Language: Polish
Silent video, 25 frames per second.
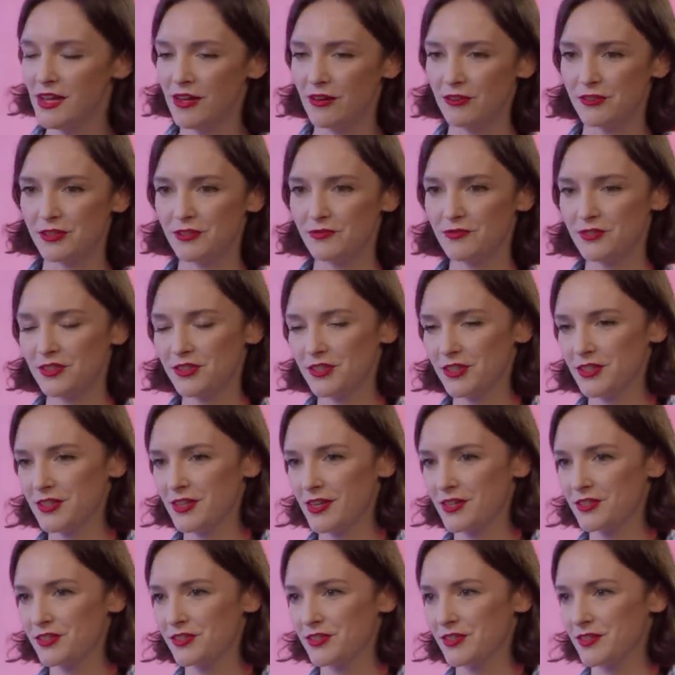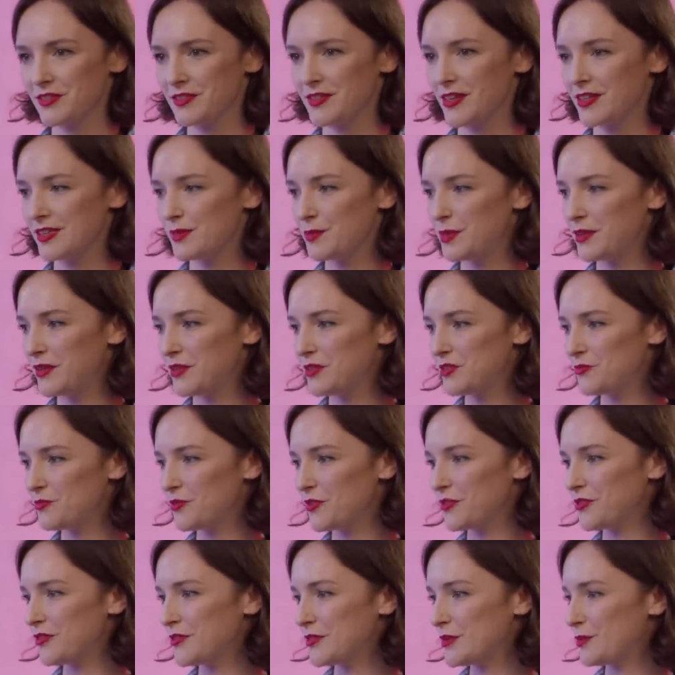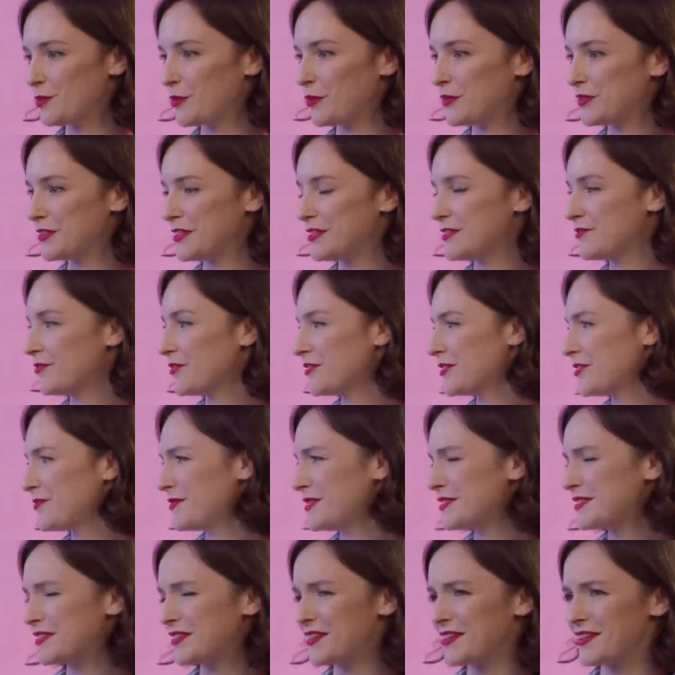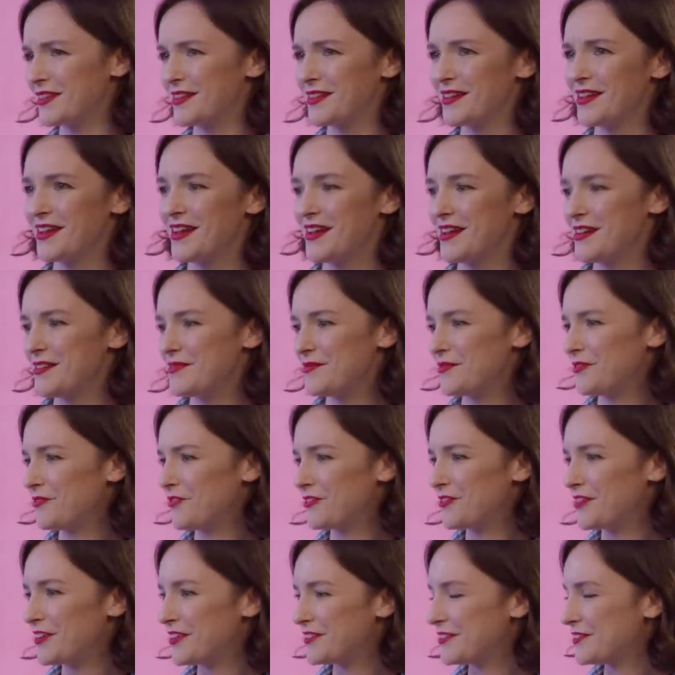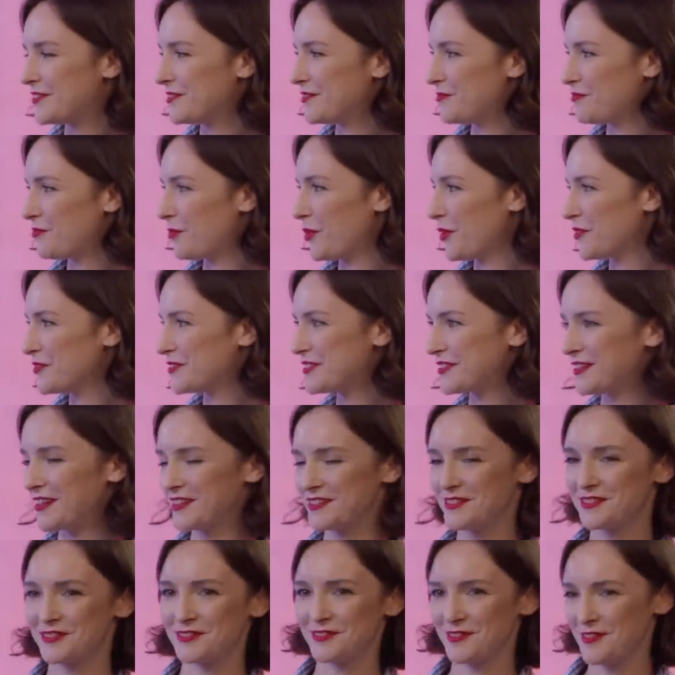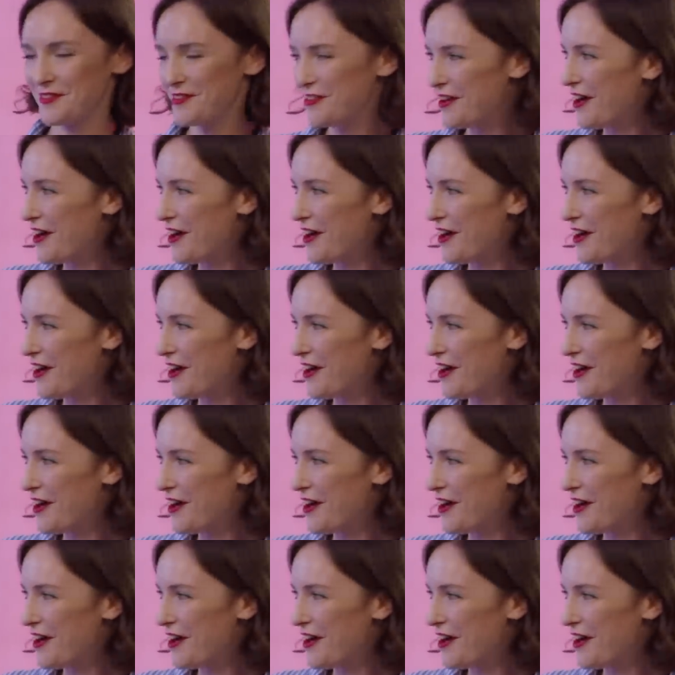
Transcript: Oczywiście jak się, jak spytaliśmy o to społeczeństwo niemieckie, w ogóle Polska co,